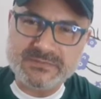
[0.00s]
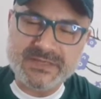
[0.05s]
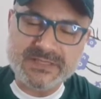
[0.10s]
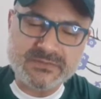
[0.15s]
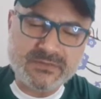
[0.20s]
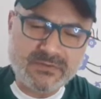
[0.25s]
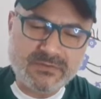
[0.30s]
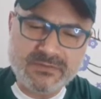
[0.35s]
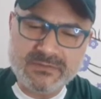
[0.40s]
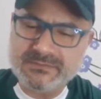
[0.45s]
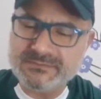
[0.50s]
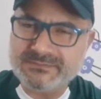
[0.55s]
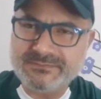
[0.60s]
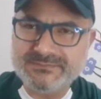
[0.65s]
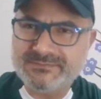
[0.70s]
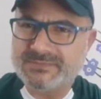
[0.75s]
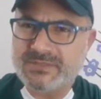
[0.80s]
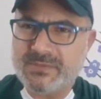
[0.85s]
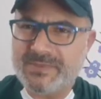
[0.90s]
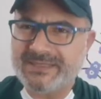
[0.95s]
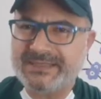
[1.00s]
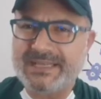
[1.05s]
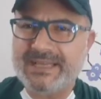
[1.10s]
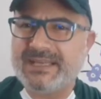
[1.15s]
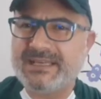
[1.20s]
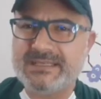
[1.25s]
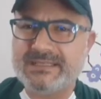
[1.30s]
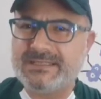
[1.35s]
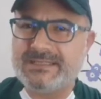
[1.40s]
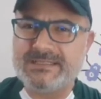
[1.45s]
Faz gol como,
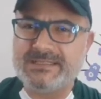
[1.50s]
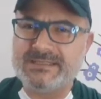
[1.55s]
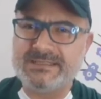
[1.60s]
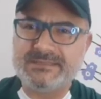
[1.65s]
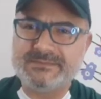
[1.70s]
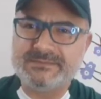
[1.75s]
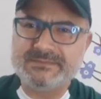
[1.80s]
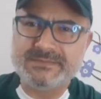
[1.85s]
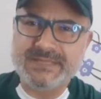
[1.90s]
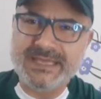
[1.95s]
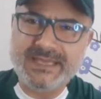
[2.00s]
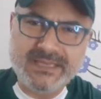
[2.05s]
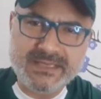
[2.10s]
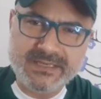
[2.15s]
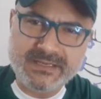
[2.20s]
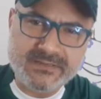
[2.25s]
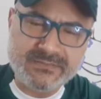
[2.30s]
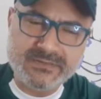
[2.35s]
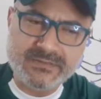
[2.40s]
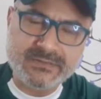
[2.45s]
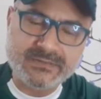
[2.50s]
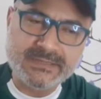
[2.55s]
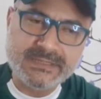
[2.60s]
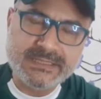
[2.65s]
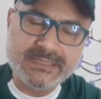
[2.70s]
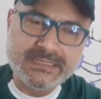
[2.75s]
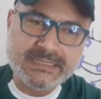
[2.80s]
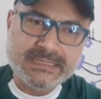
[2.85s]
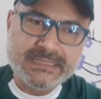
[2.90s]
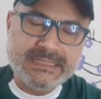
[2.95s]
atacante, é incrível.
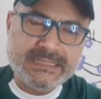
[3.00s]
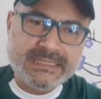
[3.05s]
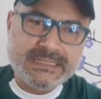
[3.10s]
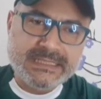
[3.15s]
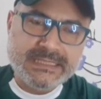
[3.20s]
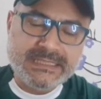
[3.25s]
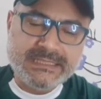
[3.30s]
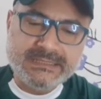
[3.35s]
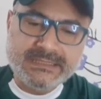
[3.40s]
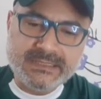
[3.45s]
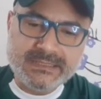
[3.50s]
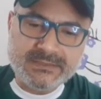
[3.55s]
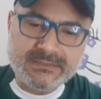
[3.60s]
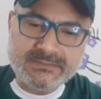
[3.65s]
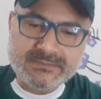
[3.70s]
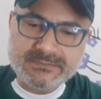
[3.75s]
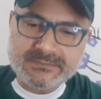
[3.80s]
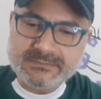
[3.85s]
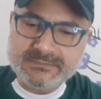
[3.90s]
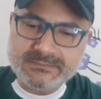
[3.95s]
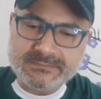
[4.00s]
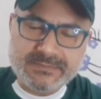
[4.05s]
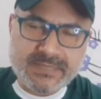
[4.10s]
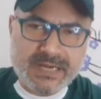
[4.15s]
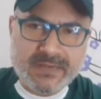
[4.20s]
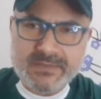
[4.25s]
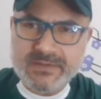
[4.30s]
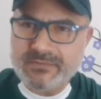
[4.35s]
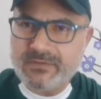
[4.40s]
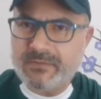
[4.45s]
Então,
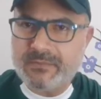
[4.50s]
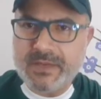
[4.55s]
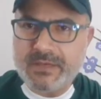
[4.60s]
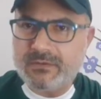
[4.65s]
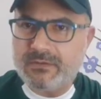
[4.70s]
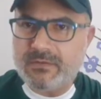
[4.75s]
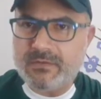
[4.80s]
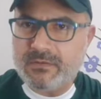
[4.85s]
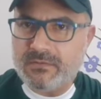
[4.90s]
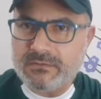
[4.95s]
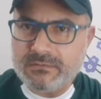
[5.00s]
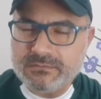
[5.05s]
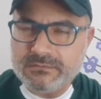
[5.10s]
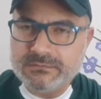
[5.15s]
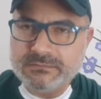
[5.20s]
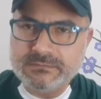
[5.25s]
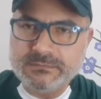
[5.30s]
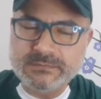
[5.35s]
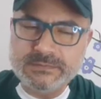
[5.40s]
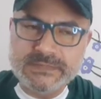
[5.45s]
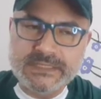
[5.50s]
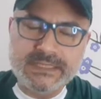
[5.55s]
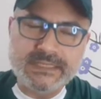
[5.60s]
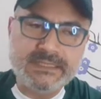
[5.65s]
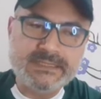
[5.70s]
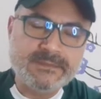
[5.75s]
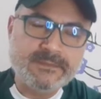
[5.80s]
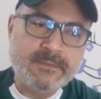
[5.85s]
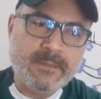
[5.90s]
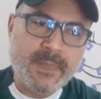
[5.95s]
para mim foi um belo gol,
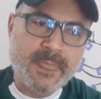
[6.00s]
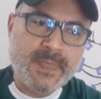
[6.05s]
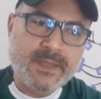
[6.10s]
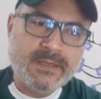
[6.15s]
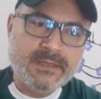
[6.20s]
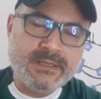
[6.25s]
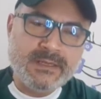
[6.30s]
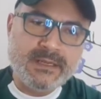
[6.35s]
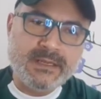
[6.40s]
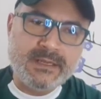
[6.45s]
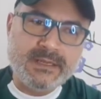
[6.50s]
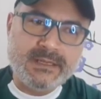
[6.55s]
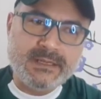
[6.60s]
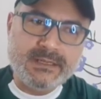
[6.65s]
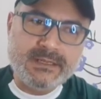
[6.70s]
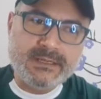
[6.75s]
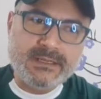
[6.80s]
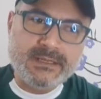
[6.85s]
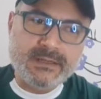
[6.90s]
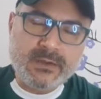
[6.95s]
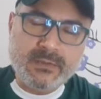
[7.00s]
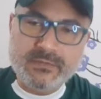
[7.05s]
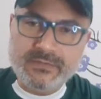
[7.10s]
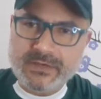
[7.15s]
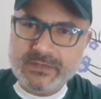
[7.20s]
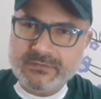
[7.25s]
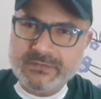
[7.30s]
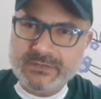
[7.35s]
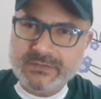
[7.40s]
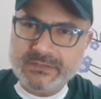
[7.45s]
né? Uh, como eu
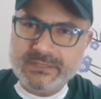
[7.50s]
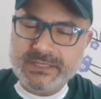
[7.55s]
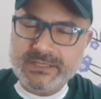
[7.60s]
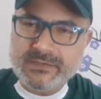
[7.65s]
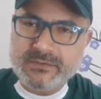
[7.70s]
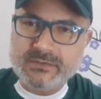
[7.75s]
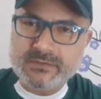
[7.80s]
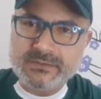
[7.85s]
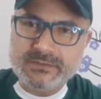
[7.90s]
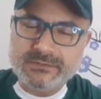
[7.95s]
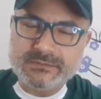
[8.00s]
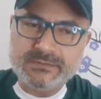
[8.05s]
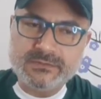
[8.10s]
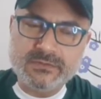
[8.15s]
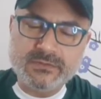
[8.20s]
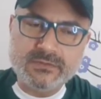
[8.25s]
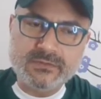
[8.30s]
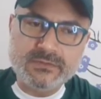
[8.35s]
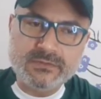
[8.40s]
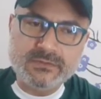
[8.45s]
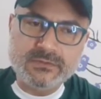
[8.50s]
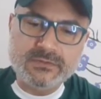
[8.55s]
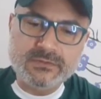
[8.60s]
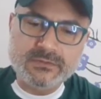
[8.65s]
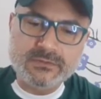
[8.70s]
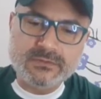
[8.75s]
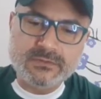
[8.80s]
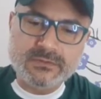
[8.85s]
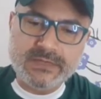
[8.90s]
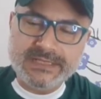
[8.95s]
falei no vídeo anterior,
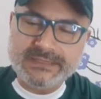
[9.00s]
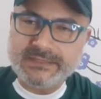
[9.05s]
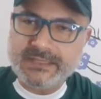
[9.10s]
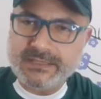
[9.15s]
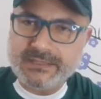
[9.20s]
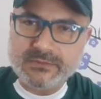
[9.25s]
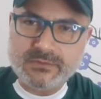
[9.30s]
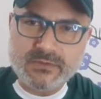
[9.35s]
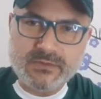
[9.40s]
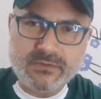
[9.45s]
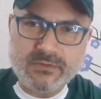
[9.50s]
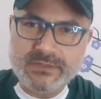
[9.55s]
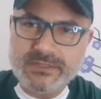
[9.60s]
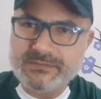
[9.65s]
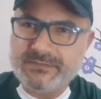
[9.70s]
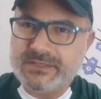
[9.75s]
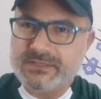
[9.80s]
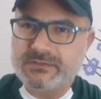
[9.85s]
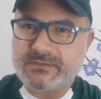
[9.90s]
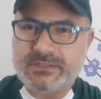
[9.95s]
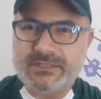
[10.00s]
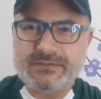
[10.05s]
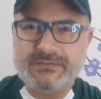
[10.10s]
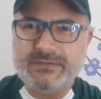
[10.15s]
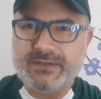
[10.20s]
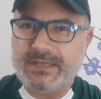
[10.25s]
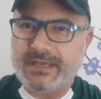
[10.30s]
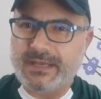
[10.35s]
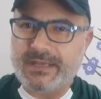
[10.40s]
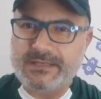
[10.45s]
o, a entrada do Rony fez toda a
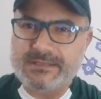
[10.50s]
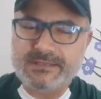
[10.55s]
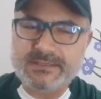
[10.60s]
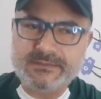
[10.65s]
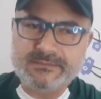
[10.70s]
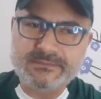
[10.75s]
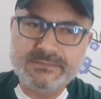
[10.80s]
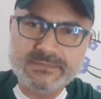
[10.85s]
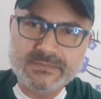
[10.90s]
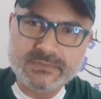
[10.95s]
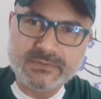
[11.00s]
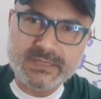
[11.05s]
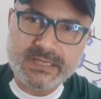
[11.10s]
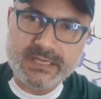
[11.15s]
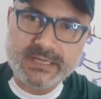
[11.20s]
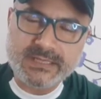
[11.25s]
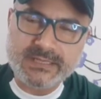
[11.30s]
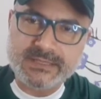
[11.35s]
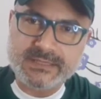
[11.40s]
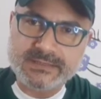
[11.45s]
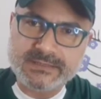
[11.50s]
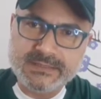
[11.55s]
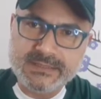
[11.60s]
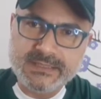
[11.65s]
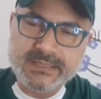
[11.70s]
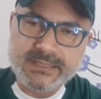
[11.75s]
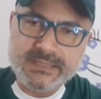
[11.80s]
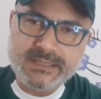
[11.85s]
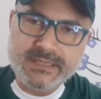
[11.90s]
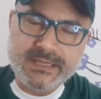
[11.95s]
diferença. O cara
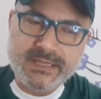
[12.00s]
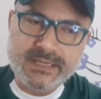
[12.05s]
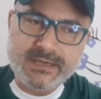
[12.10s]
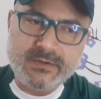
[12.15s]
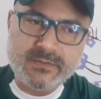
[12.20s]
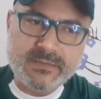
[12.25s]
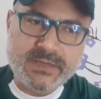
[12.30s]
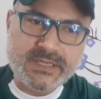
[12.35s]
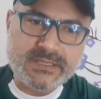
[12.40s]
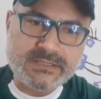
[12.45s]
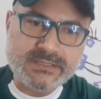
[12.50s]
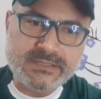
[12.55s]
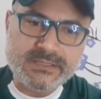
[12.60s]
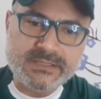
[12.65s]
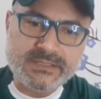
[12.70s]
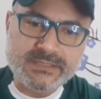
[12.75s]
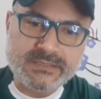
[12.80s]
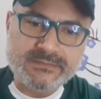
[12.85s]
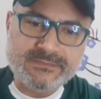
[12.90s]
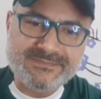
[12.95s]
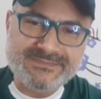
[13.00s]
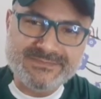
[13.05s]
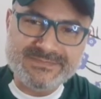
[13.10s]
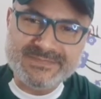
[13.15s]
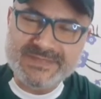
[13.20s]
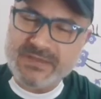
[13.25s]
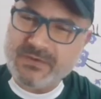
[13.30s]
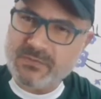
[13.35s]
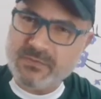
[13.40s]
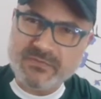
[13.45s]
realmente
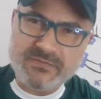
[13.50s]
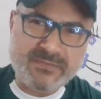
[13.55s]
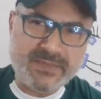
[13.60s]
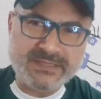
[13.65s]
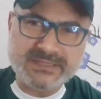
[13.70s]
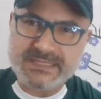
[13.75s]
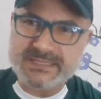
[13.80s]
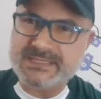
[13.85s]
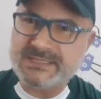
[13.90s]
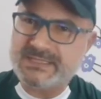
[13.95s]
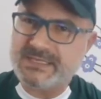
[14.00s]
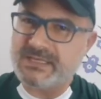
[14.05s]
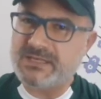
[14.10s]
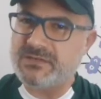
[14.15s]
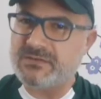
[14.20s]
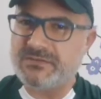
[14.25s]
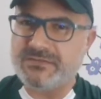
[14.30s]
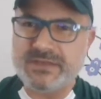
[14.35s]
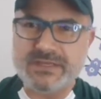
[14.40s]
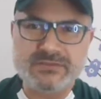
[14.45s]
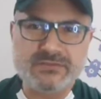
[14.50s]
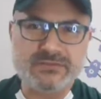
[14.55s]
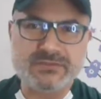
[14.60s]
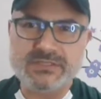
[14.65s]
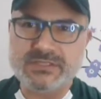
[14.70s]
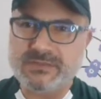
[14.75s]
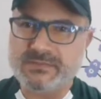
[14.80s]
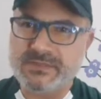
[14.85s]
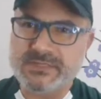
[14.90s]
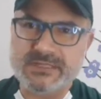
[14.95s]
deu movimentação, fez o
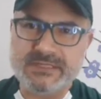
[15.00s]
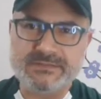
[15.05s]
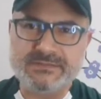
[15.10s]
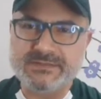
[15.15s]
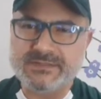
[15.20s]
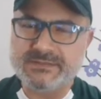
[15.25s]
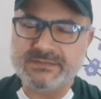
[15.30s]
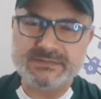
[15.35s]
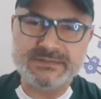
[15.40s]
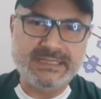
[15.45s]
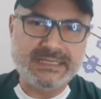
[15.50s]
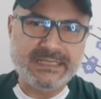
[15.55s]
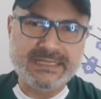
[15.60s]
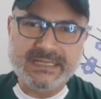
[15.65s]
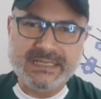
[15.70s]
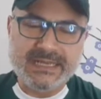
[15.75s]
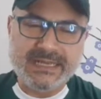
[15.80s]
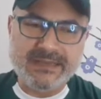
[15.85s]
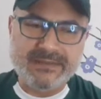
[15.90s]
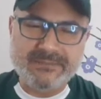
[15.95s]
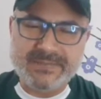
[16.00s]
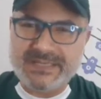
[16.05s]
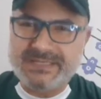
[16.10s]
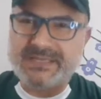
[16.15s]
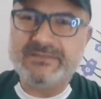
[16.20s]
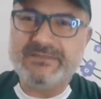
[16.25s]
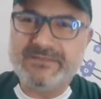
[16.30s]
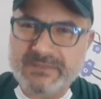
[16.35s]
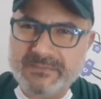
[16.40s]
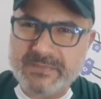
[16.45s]
time é, parece
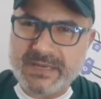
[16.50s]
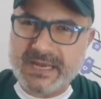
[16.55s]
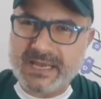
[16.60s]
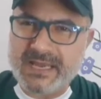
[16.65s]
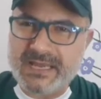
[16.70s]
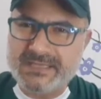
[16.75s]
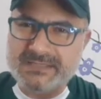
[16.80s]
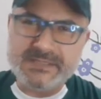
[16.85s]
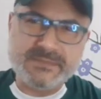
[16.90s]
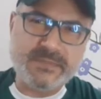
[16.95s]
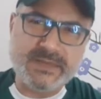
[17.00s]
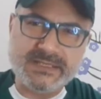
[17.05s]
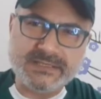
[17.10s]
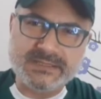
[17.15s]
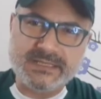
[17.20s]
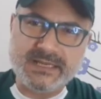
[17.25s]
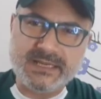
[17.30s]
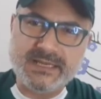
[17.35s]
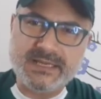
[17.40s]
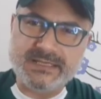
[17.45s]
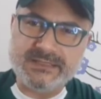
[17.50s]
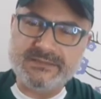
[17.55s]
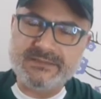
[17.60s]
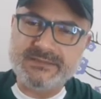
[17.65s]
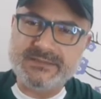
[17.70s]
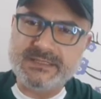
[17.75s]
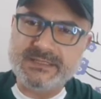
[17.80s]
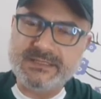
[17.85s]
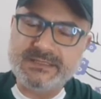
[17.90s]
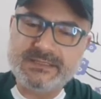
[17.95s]
que vibrar, despertar,
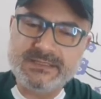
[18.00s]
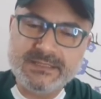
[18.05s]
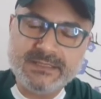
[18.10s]
enfim.